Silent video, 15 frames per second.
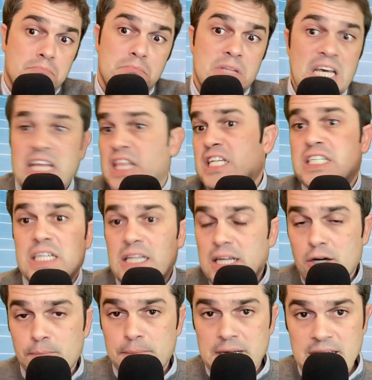17
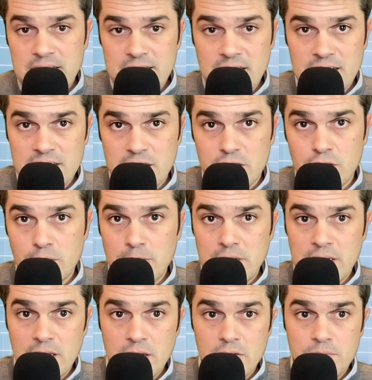compañías en las que estoy
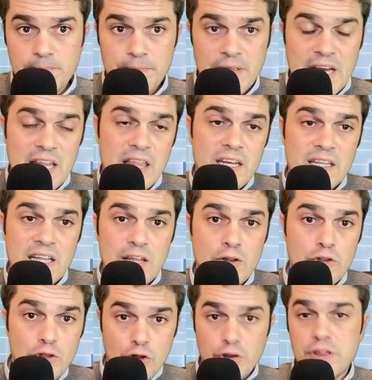invertido, he acertado
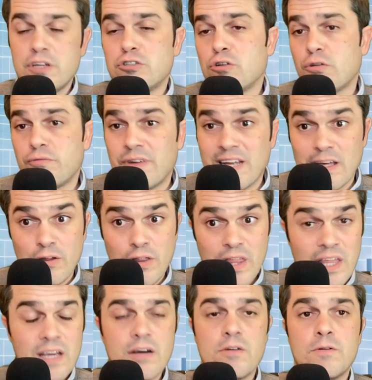en 12 y solo he fallado en
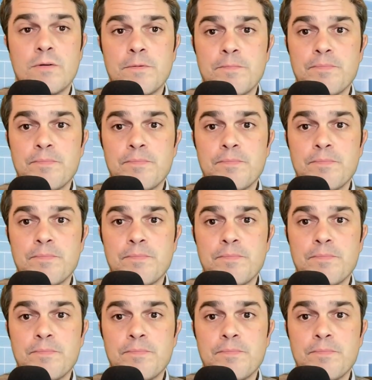5.